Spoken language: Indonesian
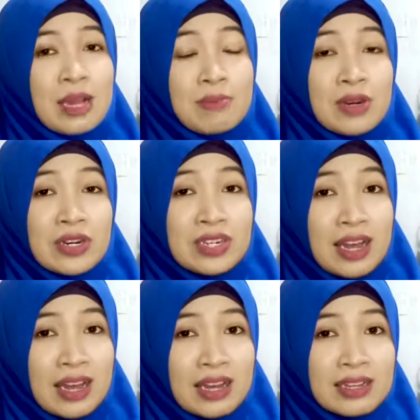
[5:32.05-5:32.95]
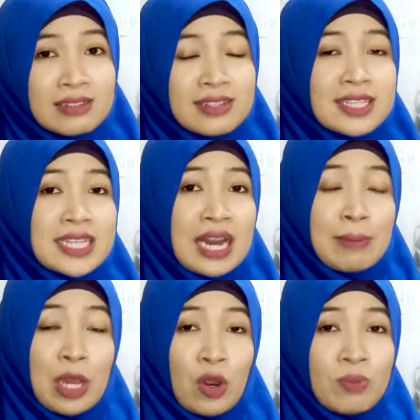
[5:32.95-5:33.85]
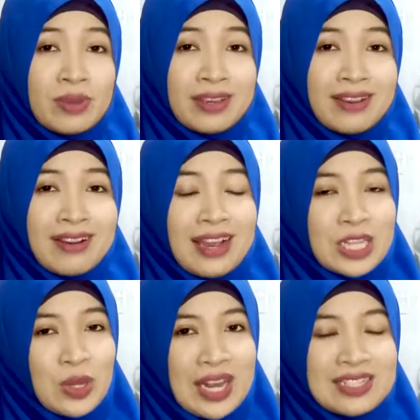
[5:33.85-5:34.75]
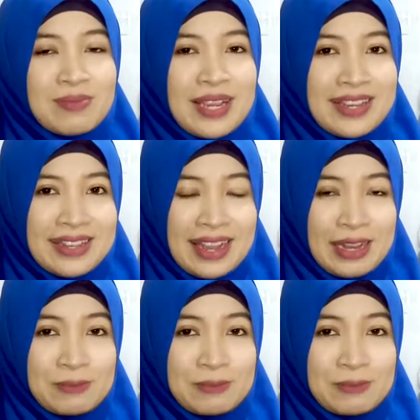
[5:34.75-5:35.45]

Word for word: berenang, senam aerobik, atau lain sebagainya.